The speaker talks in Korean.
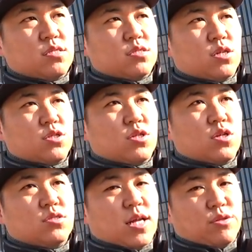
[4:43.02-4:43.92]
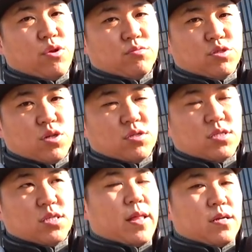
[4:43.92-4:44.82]
젖어서는 안 될
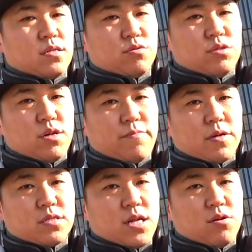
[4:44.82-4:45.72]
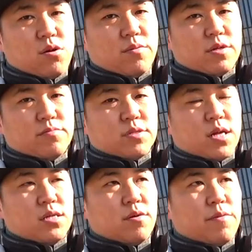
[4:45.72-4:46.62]
물건들 그리고 리어백은 탈거해 버립니다
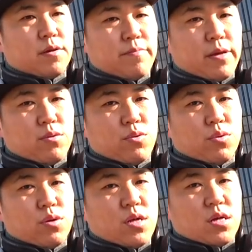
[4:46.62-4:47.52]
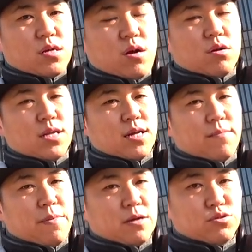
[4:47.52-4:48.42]
리어백은 빼고
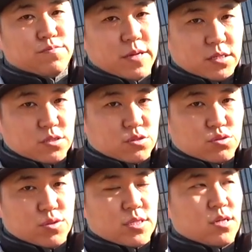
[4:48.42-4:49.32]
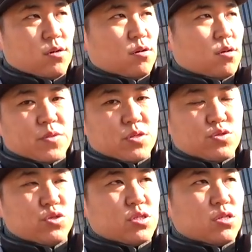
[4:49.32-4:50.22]
커다란 방수백을 구해서
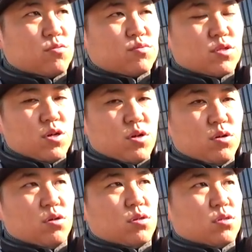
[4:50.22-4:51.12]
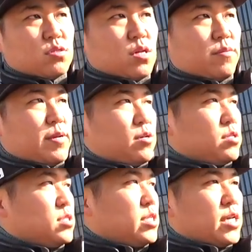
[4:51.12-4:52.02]
뒷좌석부터 그 다음에
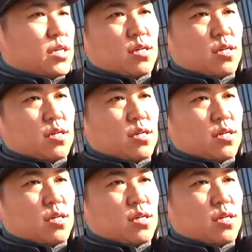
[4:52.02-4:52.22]
러기지 렉,